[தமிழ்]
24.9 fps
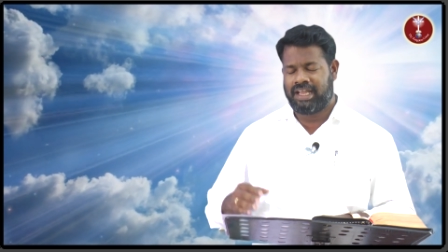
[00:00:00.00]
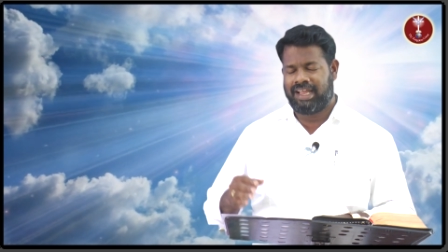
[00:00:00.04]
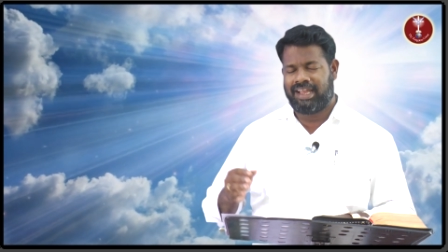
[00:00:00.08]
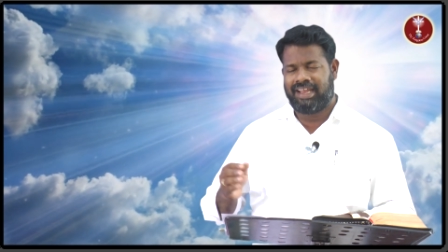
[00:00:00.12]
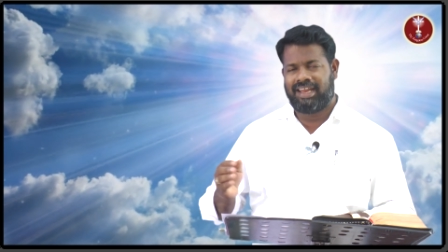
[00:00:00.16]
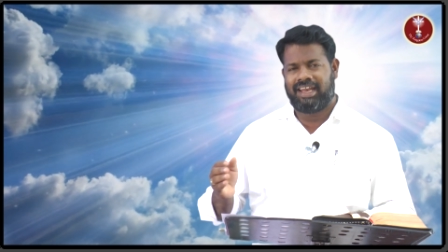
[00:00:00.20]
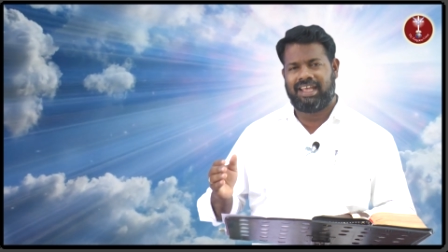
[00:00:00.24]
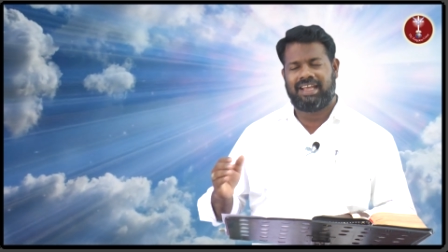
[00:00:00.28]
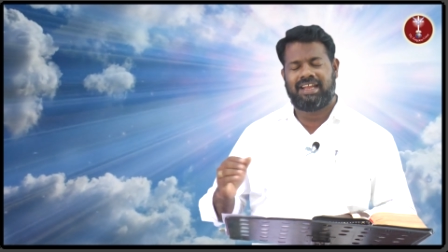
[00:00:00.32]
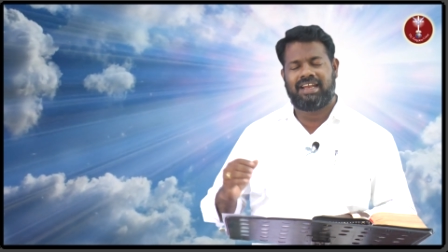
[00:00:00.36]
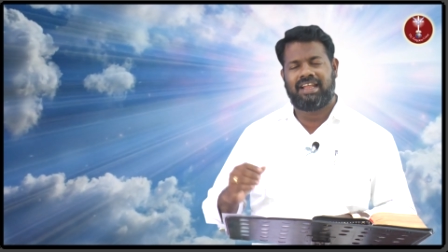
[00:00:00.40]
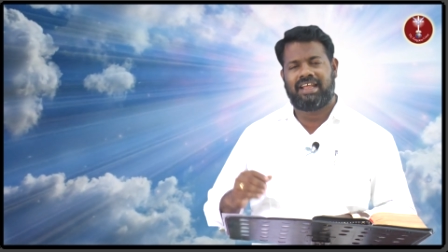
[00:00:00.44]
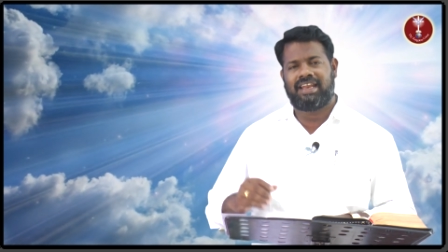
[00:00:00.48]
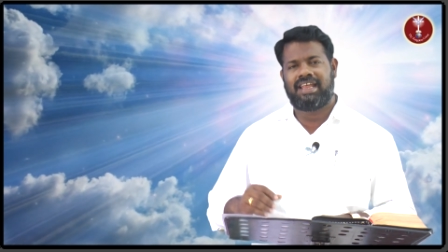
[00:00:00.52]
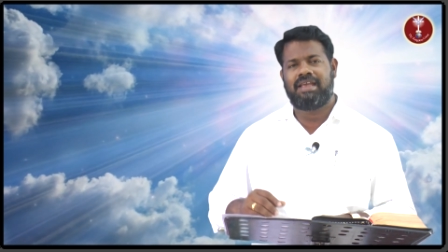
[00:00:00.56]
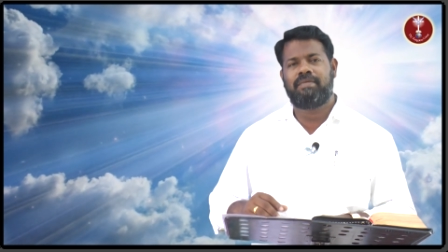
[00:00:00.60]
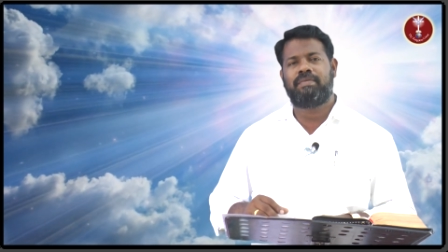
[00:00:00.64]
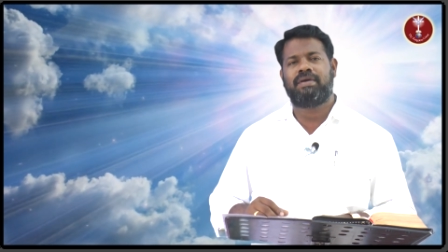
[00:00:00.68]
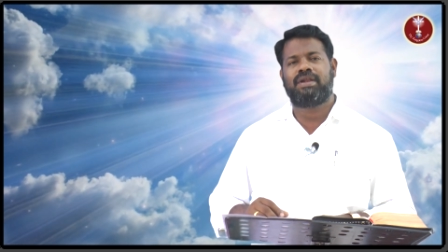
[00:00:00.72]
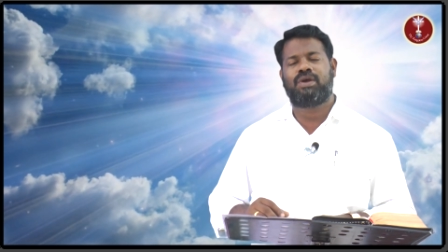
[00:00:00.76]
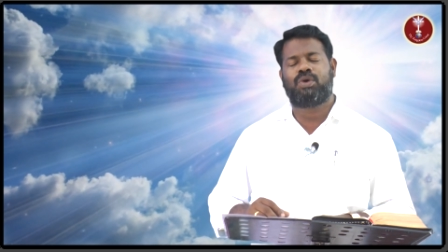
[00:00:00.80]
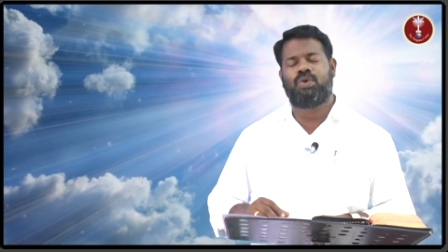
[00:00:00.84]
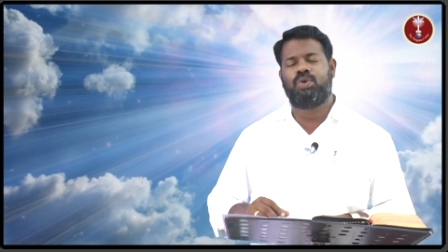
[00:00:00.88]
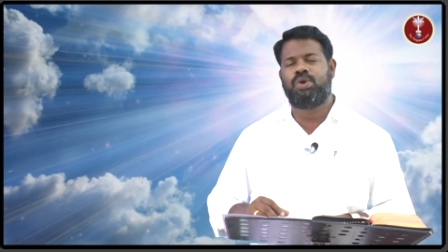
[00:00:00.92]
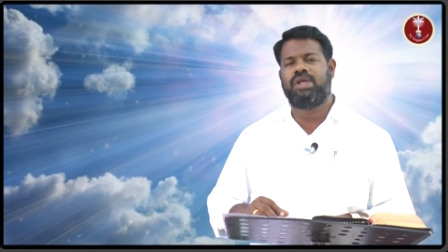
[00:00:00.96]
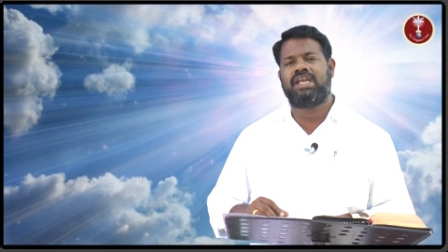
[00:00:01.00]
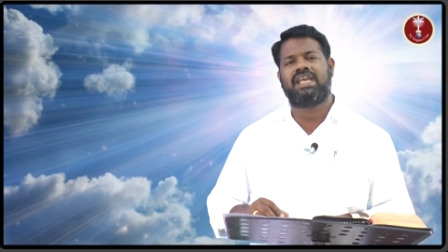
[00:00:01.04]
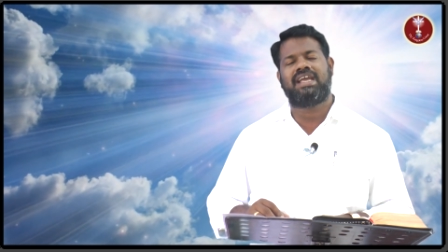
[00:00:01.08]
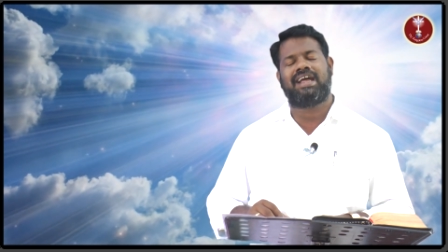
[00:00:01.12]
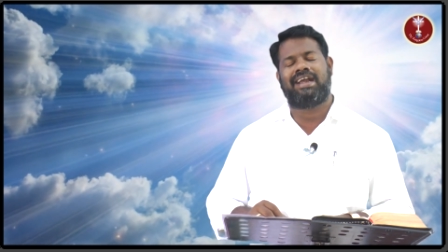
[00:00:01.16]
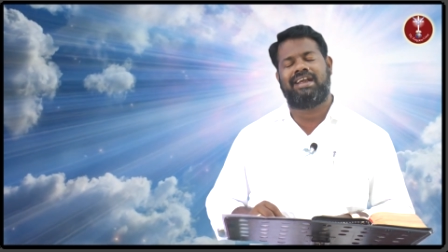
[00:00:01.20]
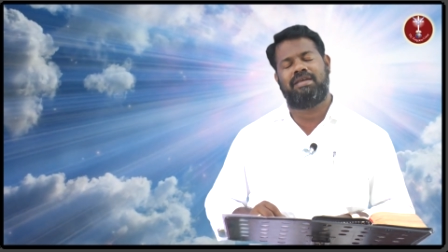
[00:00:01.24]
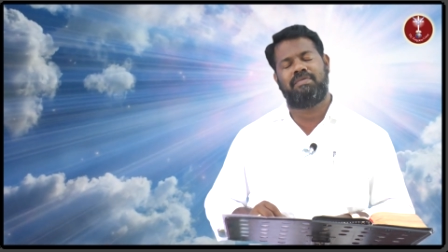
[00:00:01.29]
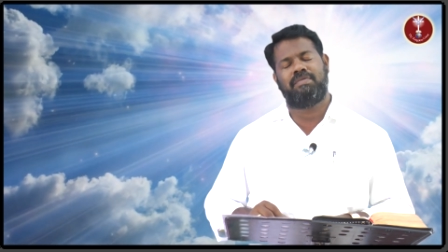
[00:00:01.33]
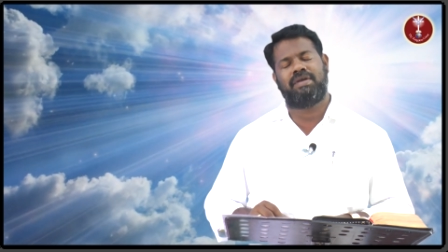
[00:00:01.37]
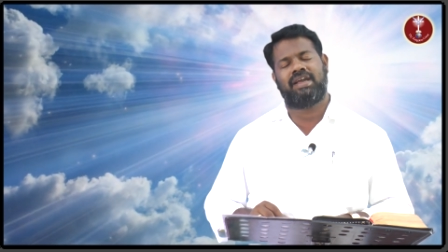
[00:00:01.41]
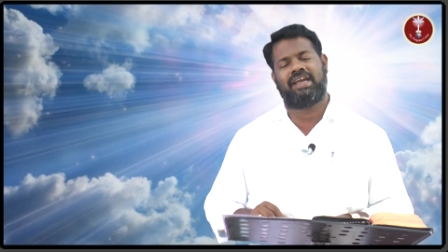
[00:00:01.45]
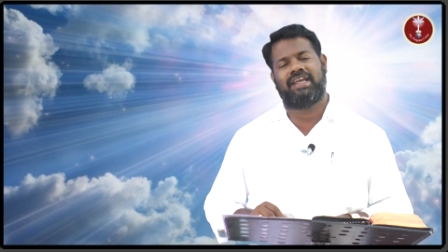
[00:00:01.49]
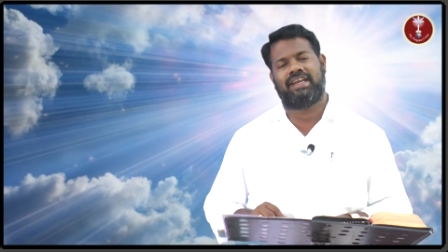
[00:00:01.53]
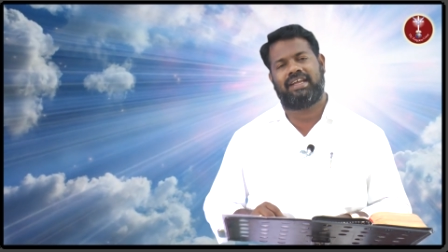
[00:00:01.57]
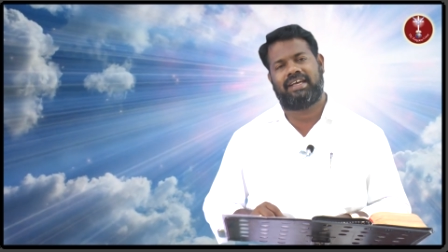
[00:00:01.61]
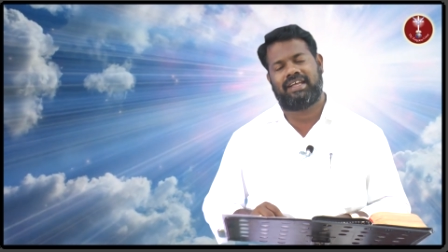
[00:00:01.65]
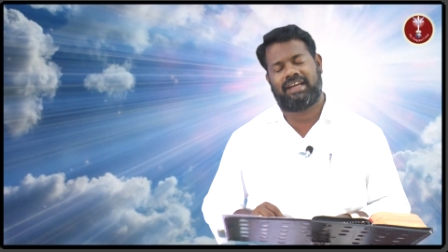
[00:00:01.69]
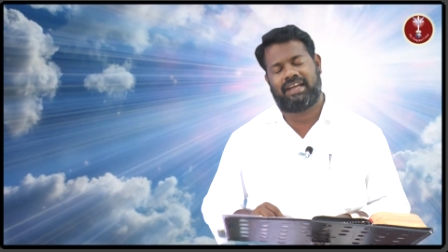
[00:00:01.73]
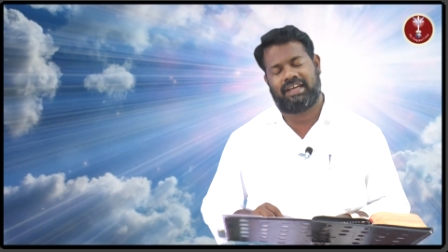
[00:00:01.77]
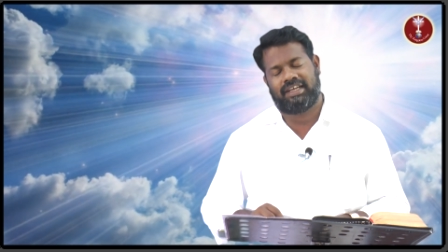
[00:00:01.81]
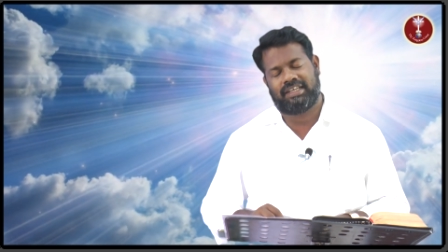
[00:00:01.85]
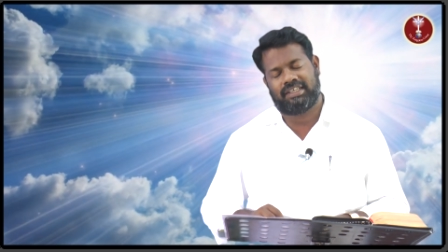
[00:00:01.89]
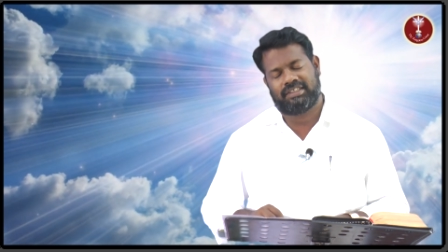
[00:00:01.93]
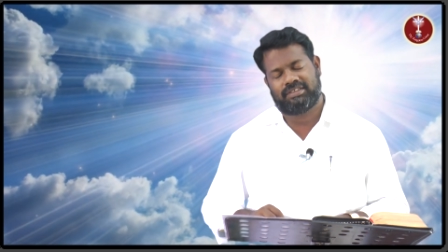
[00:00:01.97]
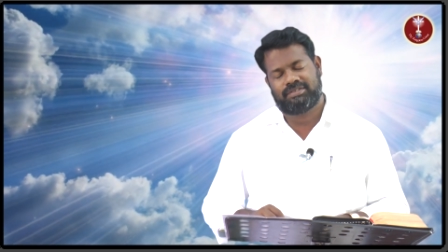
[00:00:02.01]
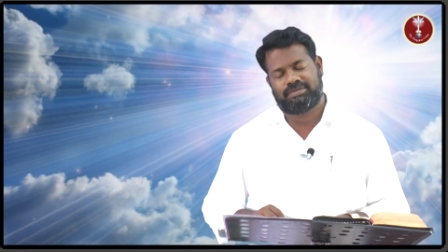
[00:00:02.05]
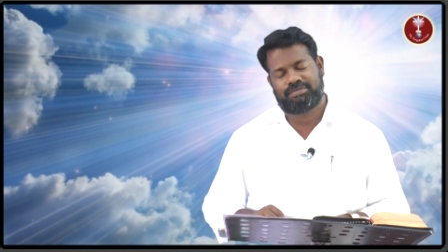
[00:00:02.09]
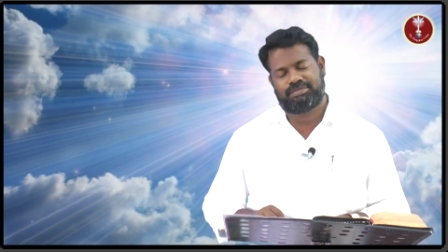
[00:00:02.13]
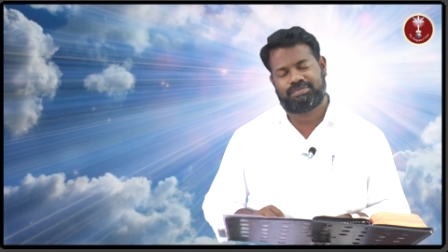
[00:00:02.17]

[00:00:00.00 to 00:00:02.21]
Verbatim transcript: இன்றைக்கி நிறைய பேர் குடிக்கு அடிமையாக இருக்கிறாங்க